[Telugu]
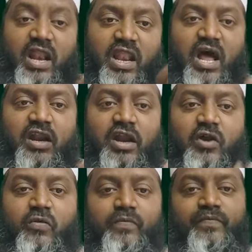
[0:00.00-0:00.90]
అల్లా
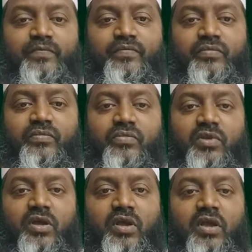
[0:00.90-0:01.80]
అన్నాడు
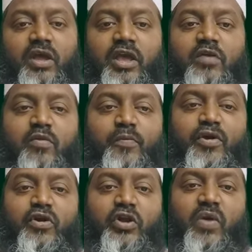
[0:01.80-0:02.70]
ఇక
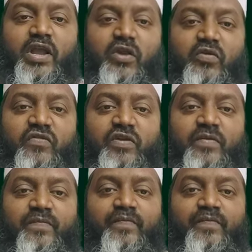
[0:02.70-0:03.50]
ముప్పై ఒకటో వాక్యం నుంచి